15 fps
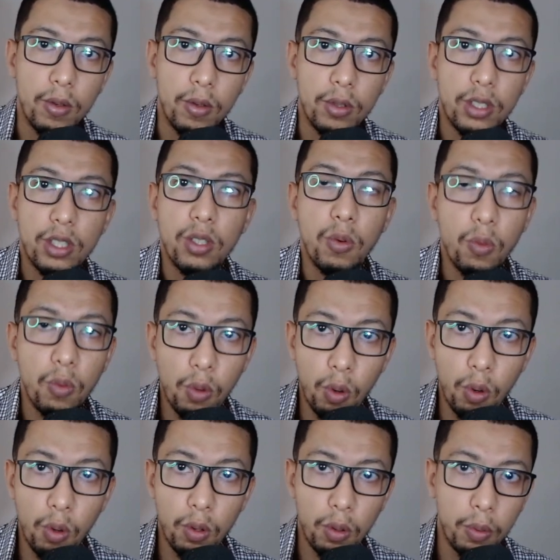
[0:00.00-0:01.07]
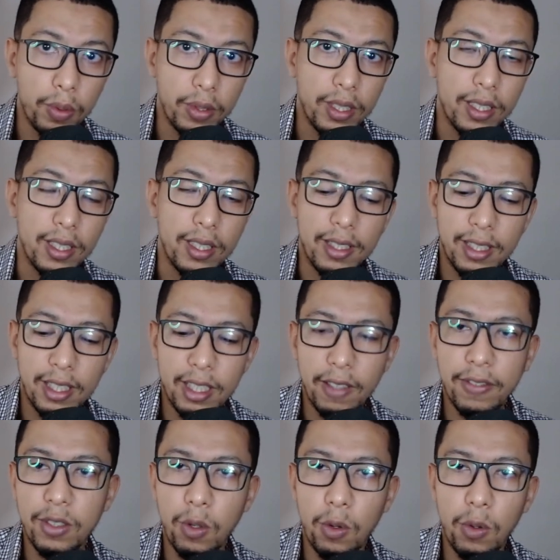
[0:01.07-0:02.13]
وتسولوا
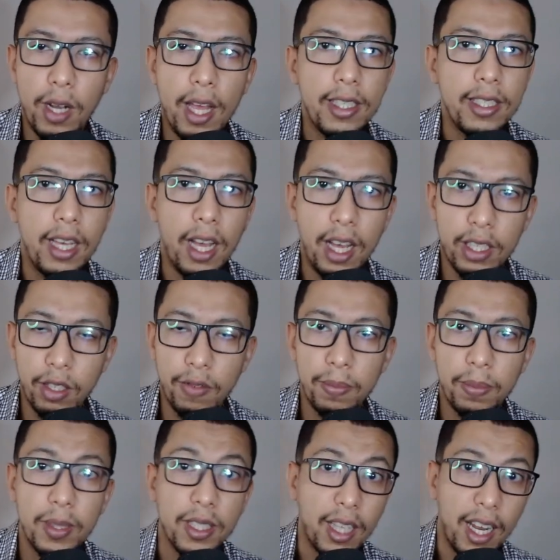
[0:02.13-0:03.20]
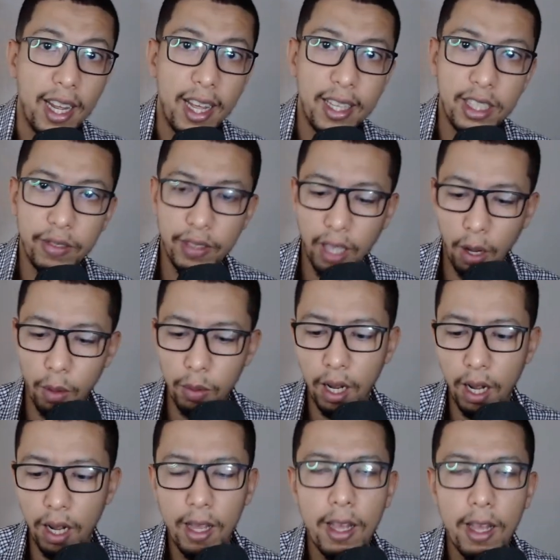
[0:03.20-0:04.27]
وتستفسروا على اي حاجه في اتصال هاتفي او لا